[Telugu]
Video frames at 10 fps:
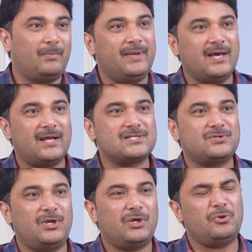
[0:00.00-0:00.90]

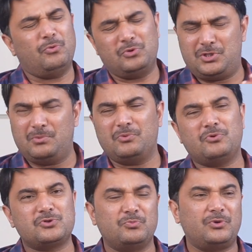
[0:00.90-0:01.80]
బీఆర్ఎస్ ఏదో ఉద్యమం
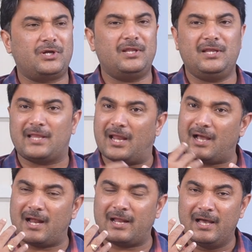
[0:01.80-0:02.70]
కోసం పుట్టింది
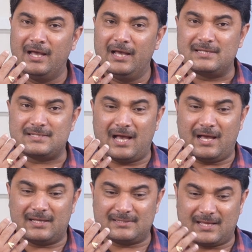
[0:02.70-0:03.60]
తెలంగాణ సా
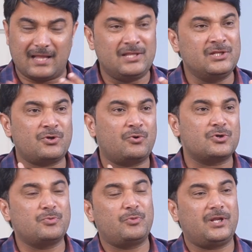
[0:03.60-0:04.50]
సాధించడం
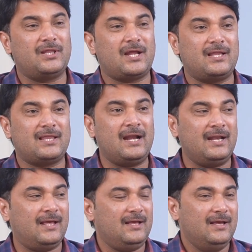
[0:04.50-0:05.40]
కోసం పుట్టింది అనే
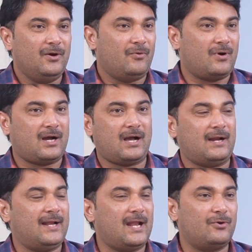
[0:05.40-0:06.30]
దాన్ని ఒక్క
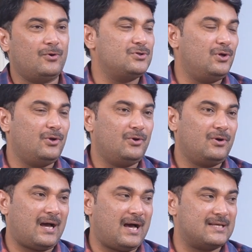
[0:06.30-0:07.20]
నెల రోజుల్లో
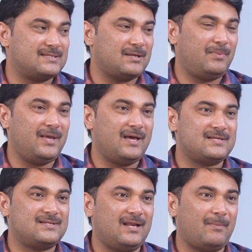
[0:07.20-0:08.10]
కాస్త
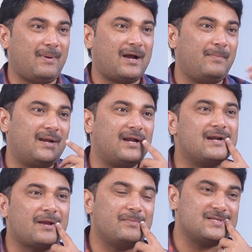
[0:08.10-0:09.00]
బీఆర్ఎస్ని ఇలా పక్క
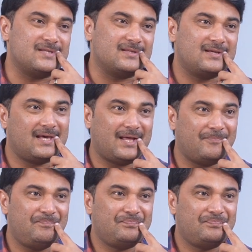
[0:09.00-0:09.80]
పెట్టినట్టు అనిపించింది కదా